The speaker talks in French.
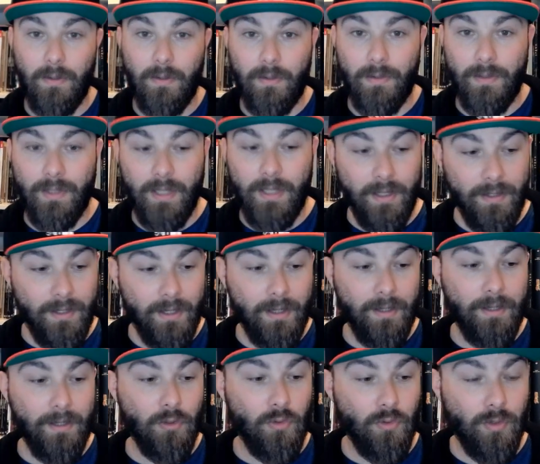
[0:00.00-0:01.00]
dernière
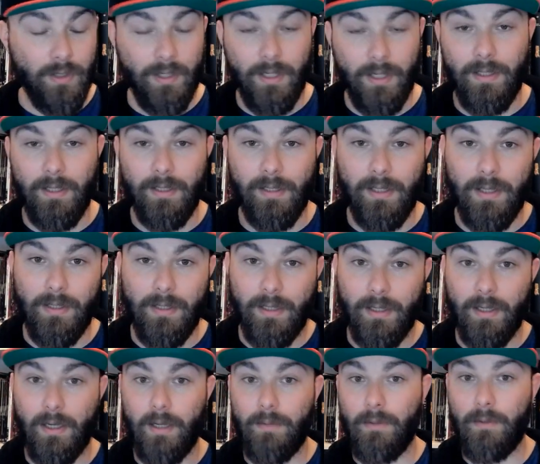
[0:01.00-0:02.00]
lecture qui a été très
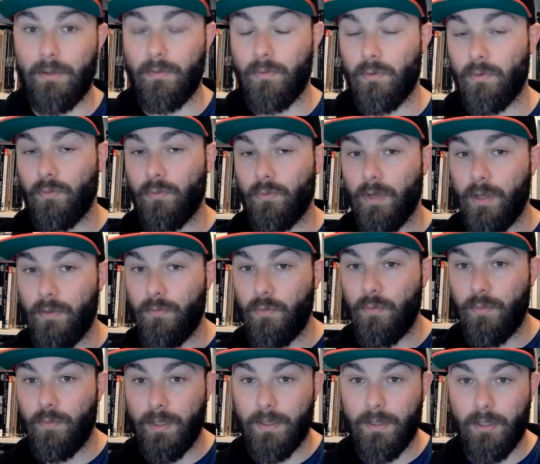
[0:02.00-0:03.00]
agréable. Vous l'avez vu
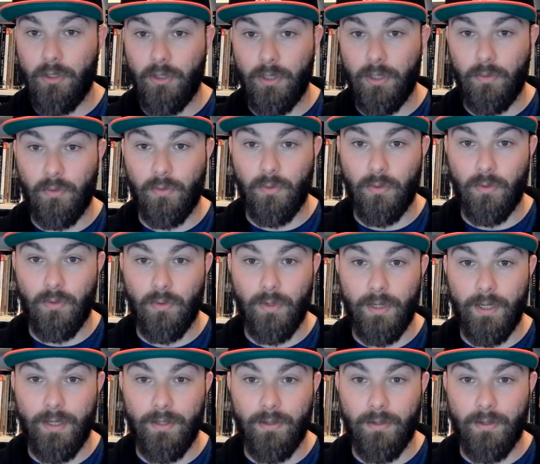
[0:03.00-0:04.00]
passer chez d'autres
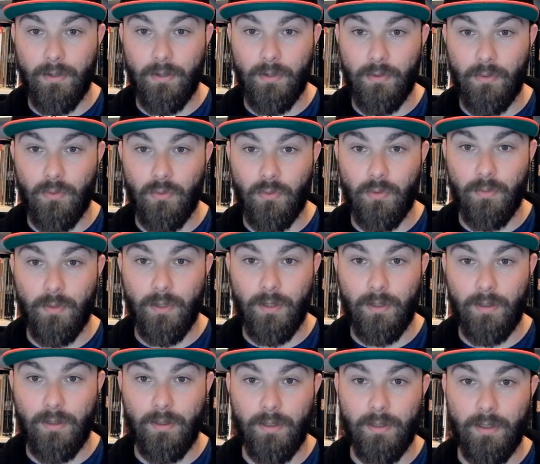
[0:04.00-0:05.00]
collègues youtubeurs.